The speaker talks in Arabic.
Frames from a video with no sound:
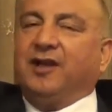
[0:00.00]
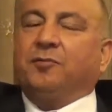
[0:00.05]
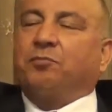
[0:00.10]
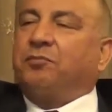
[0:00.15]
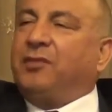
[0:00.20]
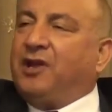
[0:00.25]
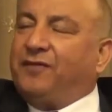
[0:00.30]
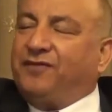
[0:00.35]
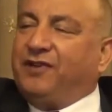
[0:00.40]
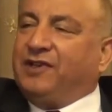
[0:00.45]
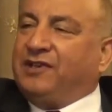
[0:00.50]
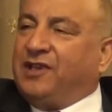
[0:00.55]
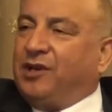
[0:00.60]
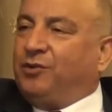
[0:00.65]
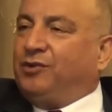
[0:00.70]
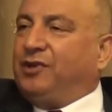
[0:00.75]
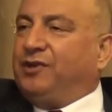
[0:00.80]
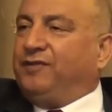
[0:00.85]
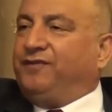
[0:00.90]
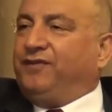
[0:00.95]
ما في
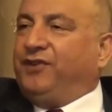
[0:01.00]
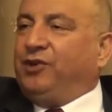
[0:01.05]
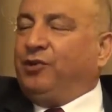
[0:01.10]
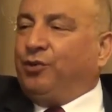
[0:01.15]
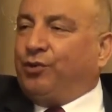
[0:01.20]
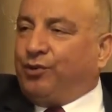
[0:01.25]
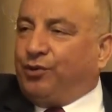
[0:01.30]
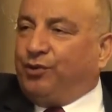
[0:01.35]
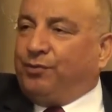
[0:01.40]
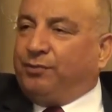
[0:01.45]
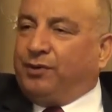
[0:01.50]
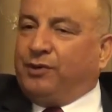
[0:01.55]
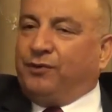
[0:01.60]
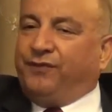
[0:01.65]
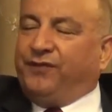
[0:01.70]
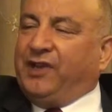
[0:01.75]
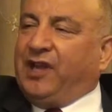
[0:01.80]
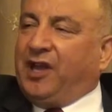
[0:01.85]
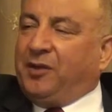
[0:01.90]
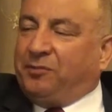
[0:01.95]
دوله في اوروبا
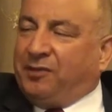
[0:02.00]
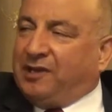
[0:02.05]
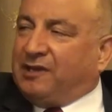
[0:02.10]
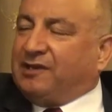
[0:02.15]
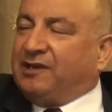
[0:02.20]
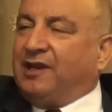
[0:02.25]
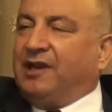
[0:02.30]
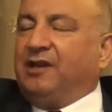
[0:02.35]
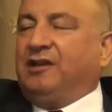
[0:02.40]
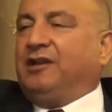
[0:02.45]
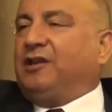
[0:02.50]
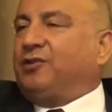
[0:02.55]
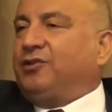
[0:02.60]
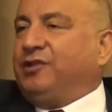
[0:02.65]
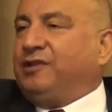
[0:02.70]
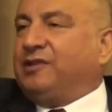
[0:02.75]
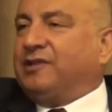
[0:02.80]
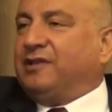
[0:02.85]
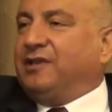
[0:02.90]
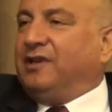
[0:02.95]
وفي امريكا الا
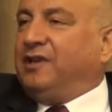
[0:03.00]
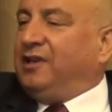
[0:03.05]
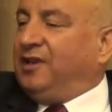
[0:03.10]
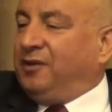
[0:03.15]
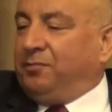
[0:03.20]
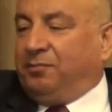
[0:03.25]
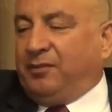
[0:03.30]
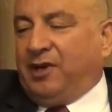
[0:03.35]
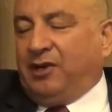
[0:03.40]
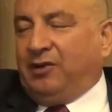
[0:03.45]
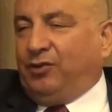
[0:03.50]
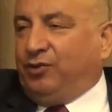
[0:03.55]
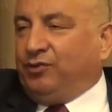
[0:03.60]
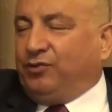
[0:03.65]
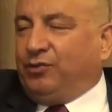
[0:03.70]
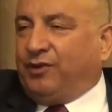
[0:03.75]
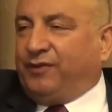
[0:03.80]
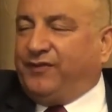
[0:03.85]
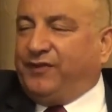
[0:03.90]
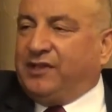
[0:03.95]
رحت اما
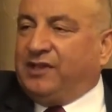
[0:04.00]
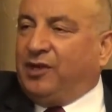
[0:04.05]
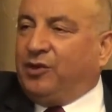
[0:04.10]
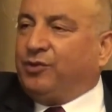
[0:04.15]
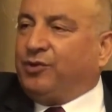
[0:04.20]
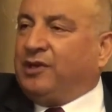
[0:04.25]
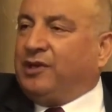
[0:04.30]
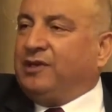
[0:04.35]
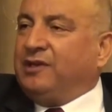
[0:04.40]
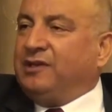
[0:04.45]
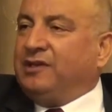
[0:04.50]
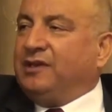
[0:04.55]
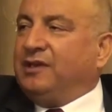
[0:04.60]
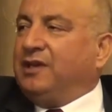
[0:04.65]
حضور في دوره